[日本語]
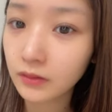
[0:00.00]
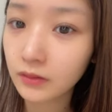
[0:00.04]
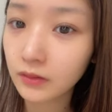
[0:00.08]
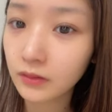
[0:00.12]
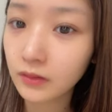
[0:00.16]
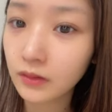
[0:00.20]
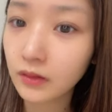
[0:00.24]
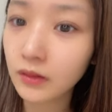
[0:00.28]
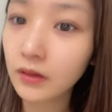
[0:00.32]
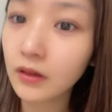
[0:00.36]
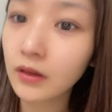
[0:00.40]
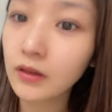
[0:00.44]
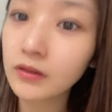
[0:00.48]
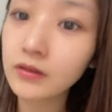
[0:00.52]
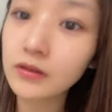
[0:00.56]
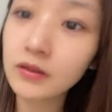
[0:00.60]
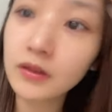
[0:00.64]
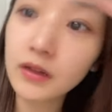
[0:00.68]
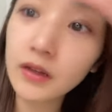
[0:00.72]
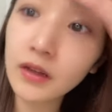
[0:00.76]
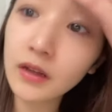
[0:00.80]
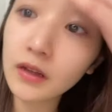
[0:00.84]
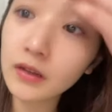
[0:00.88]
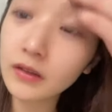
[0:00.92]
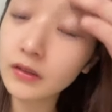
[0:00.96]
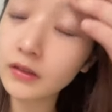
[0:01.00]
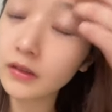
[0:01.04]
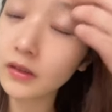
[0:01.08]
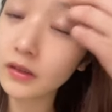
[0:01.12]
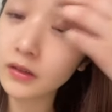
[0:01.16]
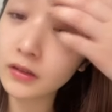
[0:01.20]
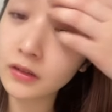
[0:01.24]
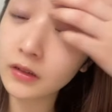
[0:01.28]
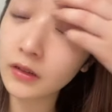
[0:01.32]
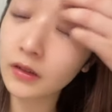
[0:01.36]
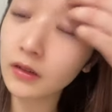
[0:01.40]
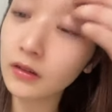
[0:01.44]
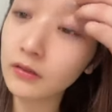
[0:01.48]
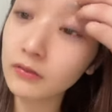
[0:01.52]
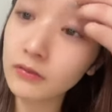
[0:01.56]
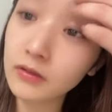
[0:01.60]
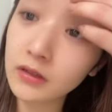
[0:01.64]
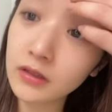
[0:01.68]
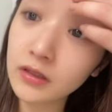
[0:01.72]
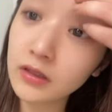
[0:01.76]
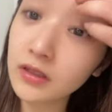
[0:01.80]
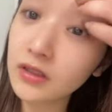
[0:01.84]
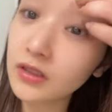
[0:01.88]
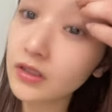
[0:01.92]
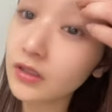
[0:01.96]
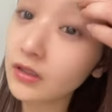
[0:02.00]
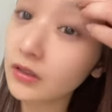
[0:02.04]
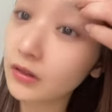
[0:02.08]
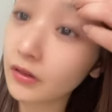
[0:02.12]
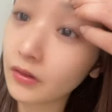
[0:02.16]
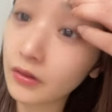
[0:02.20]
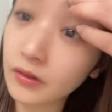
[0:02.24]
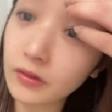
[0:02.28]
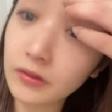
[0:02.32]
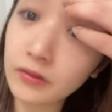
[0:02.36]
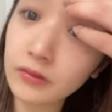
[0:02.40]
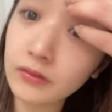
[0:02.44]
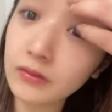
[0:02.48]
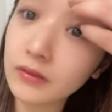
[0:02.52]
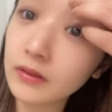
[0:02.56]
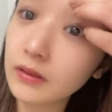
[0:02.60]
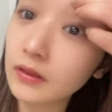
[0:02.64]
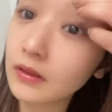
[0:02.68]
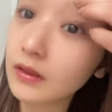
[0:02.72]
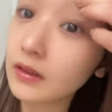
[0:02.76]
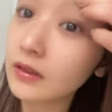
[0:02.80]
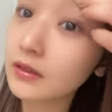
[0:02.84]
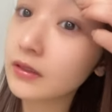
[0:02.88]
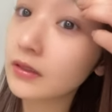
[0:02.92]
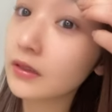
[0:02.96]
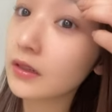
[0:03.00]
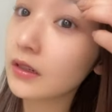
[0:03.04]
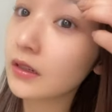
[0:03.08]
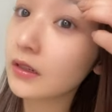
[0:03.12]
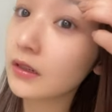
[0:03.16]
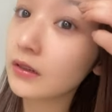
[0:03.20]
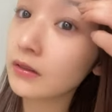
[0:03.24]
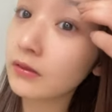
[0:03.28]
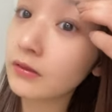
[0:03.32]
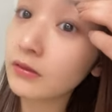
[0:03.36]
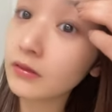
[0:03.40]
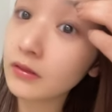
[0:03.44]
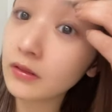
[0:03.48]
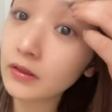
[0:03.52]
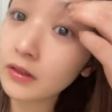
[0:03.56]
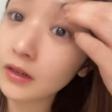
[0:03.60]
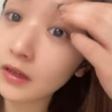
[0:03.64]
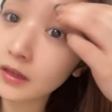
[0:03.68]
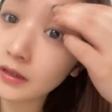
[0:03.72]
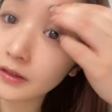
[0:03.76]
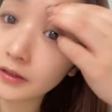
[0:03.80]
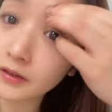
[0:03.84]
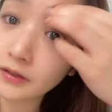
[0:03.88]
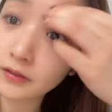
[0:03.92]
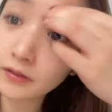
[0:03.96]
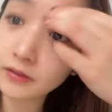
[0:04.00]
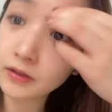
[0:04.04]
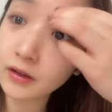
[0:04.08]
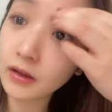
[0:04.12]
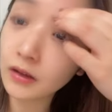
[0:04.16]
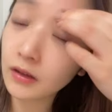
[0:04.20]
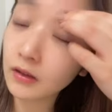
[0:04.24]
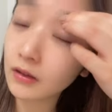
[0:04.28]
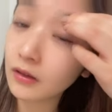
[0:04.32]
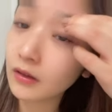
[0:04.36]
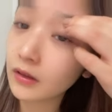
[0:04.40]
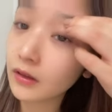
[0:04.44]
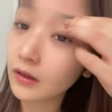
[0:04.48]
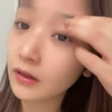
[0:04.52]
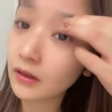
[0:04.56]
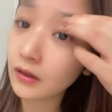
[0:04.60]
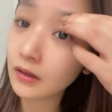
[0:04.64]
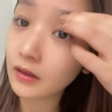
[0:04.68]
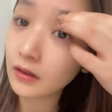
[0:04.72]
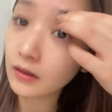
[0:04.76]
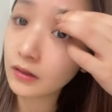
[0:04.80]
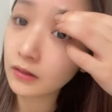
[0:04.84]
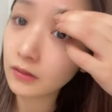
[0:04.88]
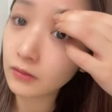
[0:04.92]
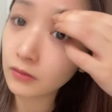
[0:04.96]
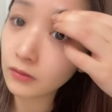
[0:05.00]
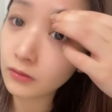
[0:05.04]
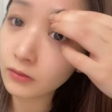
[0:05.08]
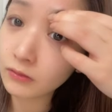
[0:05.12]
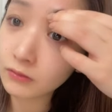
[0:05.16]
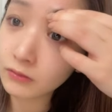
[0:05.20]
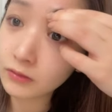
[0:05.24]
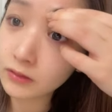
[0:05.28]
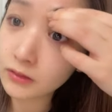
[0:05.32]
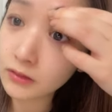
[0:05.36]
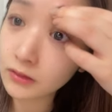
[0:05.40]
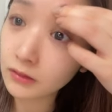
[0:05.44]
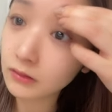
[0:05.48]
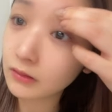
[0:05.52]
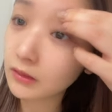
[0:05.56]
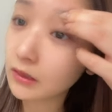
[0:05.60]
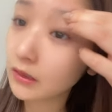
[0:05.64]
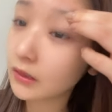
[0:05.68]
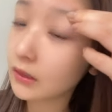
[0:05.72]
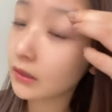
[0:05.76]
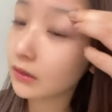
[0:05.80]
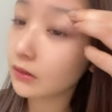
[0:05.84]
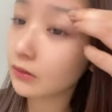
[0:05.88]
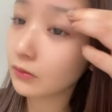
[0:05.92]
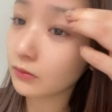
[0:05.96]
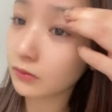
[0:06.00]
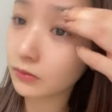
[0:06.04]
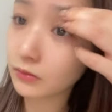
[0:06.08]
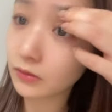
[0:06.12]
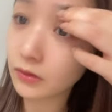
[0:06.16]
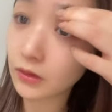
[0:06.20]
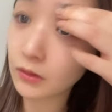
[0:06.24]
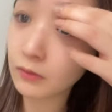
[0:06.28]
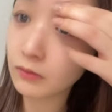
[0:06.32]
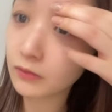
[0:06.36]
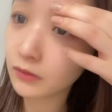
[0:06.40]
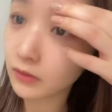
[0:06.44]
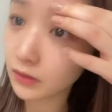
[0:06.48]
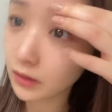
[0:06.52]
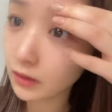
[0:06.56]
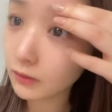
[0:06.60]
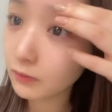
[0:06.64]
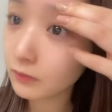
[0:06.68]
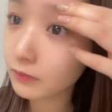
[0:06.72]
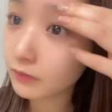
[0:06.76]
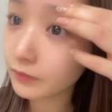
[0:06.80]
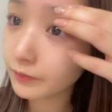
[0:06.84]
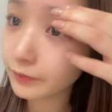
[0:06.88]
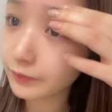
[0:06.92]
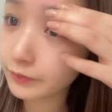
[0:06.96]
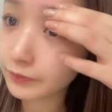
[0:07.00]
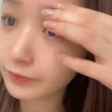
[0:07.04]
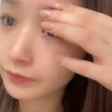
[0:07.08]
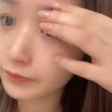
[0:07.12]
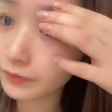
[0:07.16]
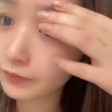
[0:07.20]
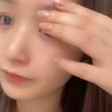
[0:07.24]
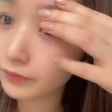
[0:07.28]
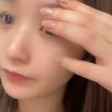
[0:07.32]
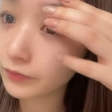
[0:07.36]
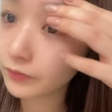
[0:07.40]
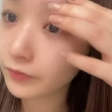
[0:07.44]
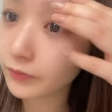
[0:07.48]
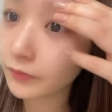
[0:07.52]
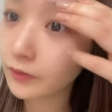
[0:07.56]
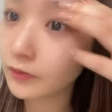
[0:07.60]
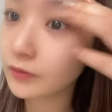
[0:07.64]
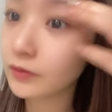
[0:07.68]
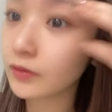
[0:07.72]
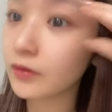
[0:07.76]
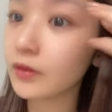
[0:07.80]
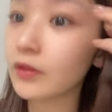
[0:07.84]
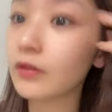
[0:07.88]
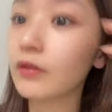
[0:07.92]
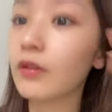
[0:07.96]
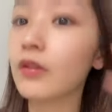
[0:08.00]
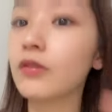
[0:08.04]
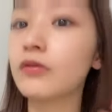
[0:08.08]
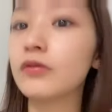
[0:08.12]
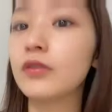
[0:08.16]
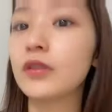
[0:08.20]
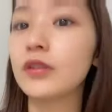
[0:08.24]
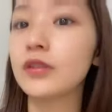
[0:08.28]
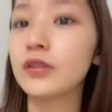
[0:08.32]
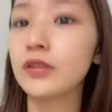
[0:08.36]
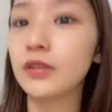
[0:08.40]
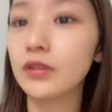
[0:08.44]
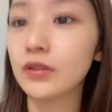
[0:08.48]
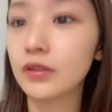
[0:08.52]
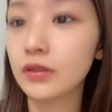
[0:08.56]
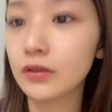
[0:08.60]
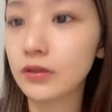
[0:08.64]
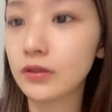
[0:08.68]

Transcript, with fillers: え外れあったんだ嬉しいな外れるぐらい人が応募してくれたってことだもんねそれは嬉しいで